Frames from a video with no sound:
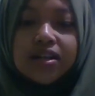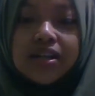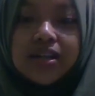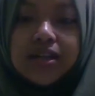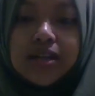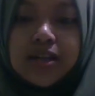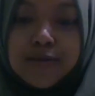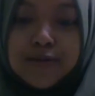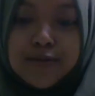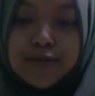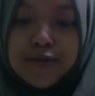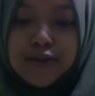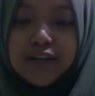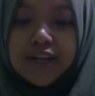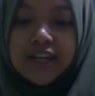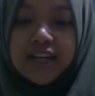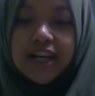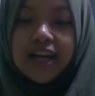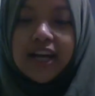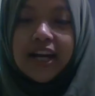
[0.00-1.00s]
Eh, untuk
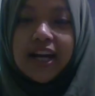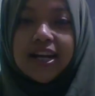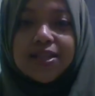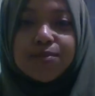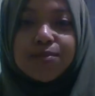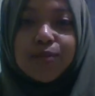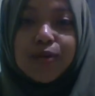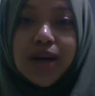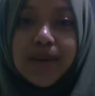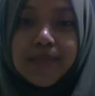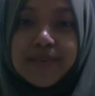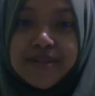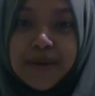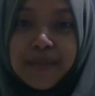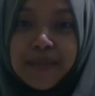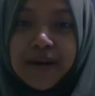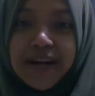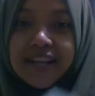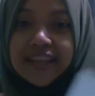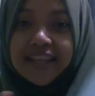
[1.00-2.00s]
kakak-kakak semoga bisa
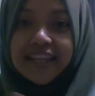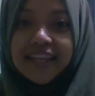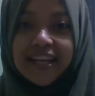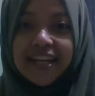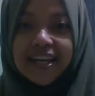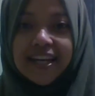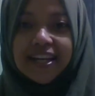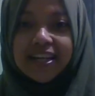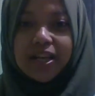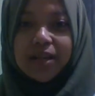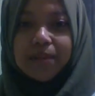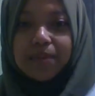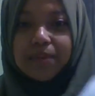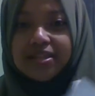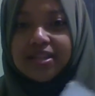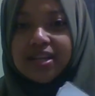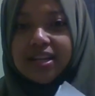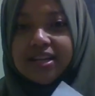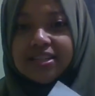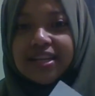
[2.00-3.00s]
mengerti dari
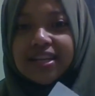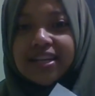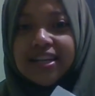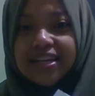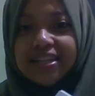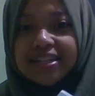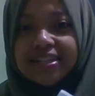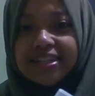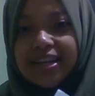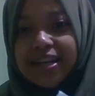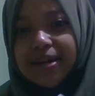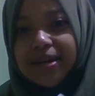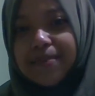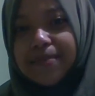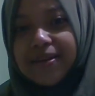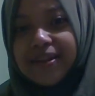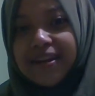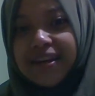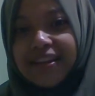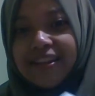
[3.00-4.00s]
penjelasan yang saya
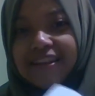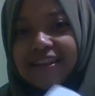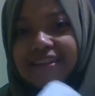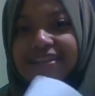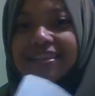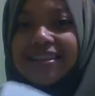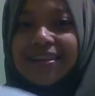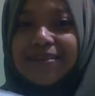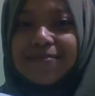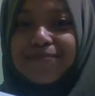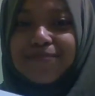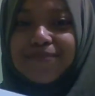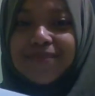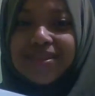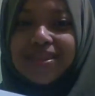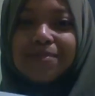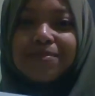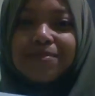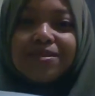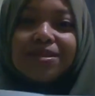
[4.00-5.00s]
berikan tadi
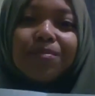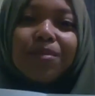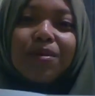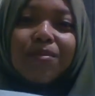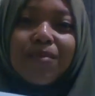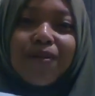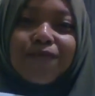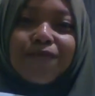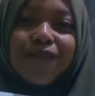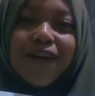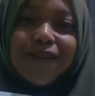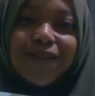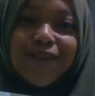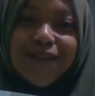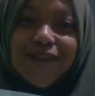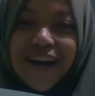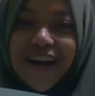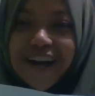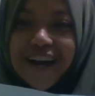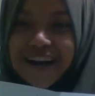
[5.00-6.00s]
dan bisa bermanfaat
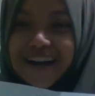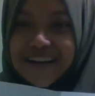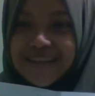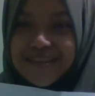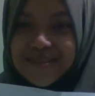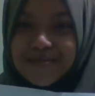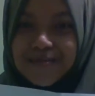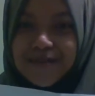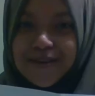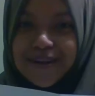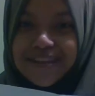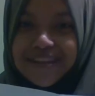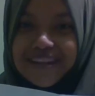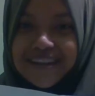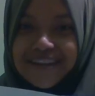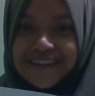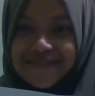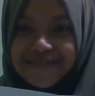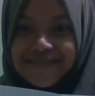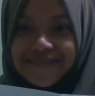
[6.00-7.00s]
untuk kakak-kakak
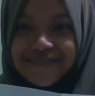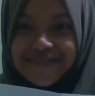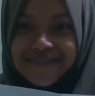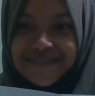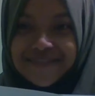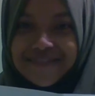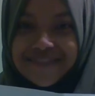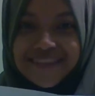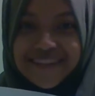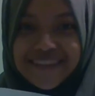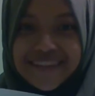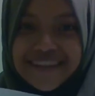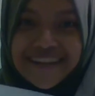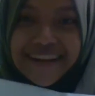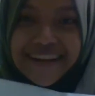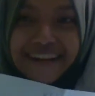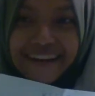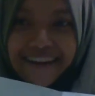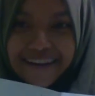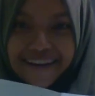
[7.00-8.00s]
semuanya.
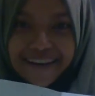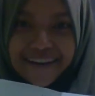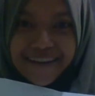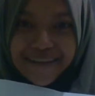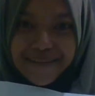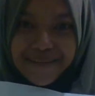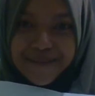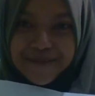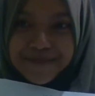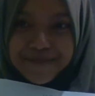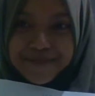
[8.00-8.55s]
Dadah!